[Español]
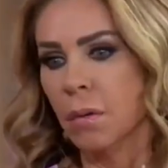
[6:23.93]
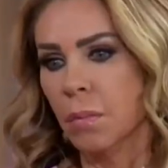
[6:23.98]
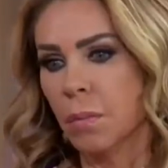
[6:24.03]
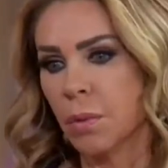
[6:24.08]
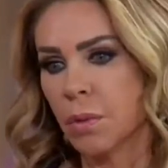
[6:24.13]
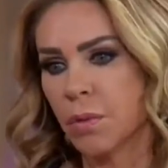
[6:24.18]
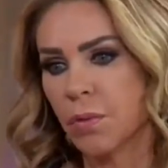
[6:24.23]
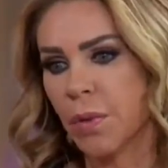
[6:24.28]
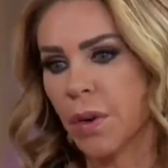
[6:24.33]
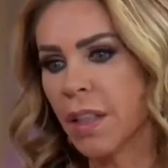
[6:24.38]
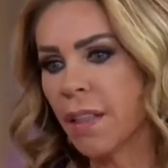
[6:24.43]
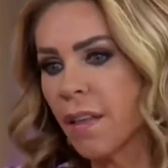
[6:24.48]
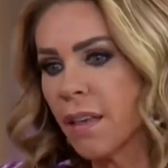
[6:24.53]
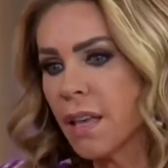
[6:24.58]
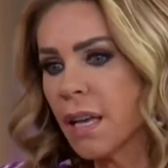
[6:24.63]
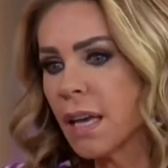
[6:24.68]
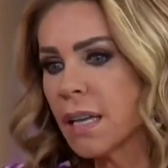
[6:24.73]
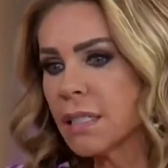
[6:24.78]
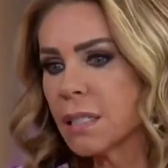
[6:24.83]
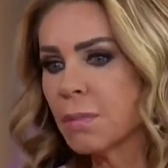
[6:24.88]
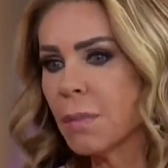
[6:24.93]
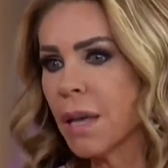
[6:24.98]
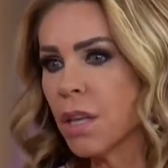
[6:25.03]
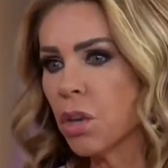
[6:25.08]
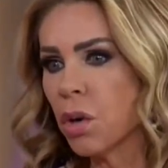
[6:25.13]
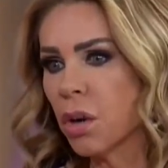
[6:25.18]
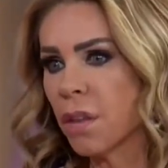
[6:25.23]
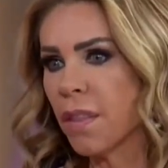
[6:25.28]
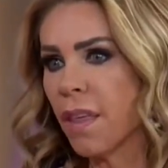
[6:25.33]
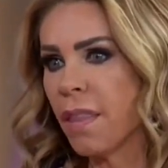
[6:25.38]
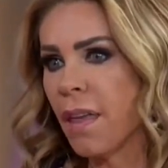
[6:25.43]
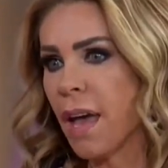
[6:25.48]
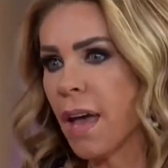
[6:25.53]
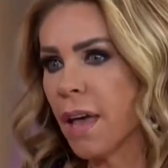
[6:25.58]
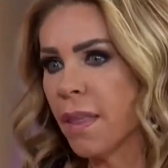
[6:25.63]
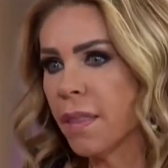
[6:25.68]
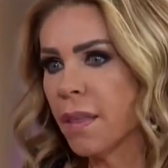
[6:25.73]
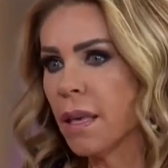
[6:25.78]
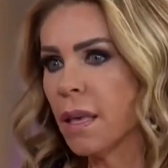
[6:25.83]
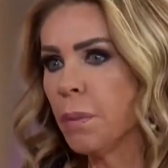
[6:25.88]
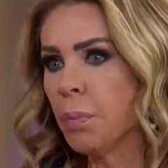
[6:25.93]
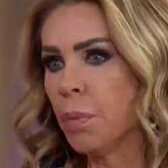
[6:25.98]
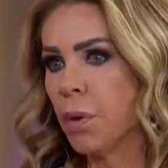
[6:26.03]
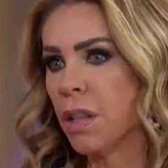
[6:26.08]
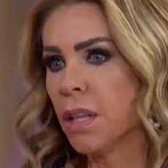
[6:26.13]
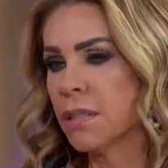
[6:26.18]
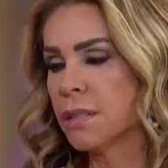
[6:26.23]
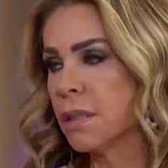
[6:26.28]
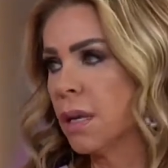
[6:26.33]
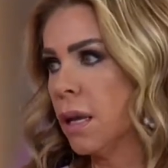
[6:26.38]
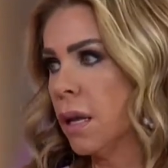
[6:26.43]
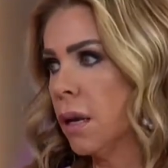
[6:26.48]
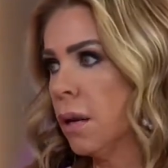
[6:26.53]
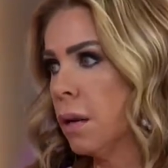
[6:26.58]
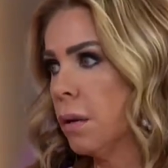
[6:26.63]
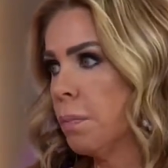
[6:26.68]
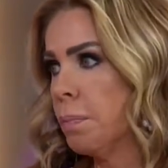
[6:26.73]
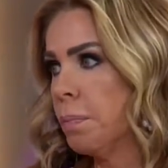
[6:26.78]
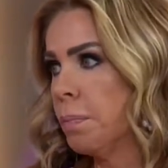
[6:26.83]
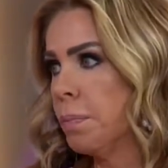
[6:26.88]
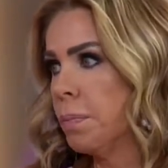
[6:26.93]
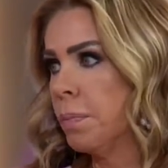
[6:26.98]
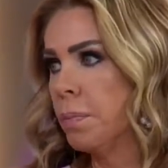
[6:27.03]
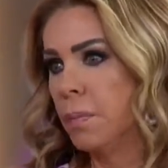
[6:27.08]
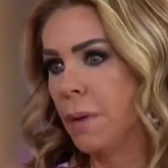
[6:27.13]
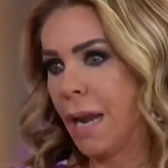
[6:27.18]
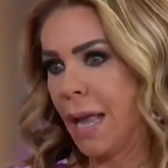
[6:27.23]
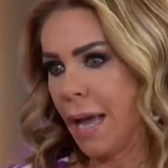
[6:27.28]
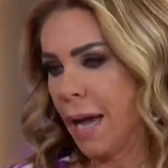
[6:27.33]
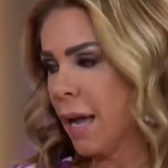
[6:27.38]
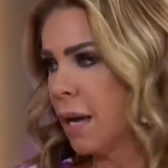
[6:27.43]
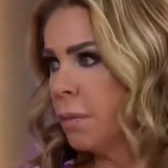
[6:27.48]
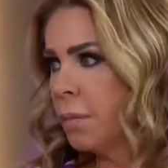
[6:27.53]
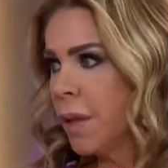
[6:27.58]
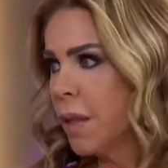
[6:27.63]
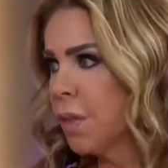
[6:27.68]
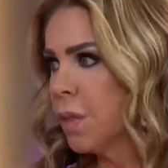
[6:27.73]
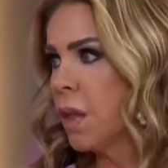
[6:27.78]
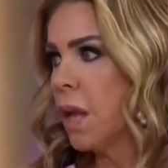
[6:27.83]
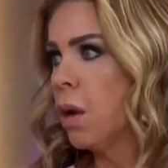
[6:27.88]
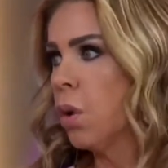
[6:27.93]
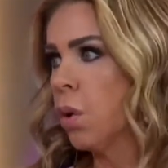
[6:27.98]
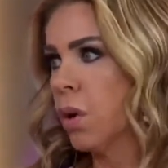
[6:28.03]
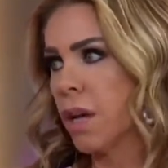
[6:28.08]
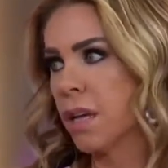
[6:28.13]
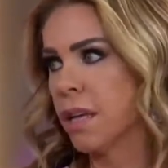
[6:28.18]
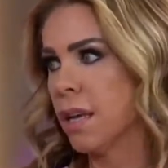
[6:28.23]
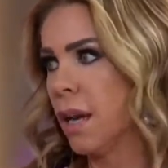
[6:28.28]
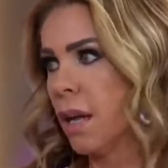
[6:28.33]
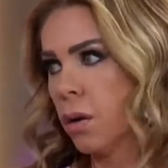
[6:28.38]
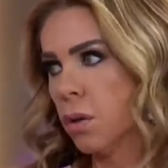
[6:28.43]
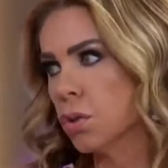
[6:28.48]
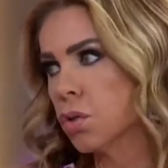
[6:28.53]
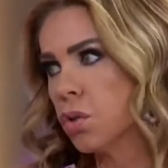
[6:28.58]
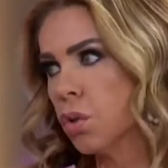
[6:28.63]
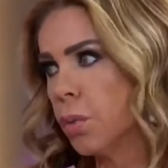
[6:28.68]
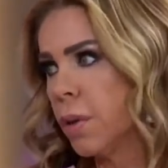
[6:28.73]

pues Frida ya es mayor de edad y puede hacer legalmente lo que quiera con su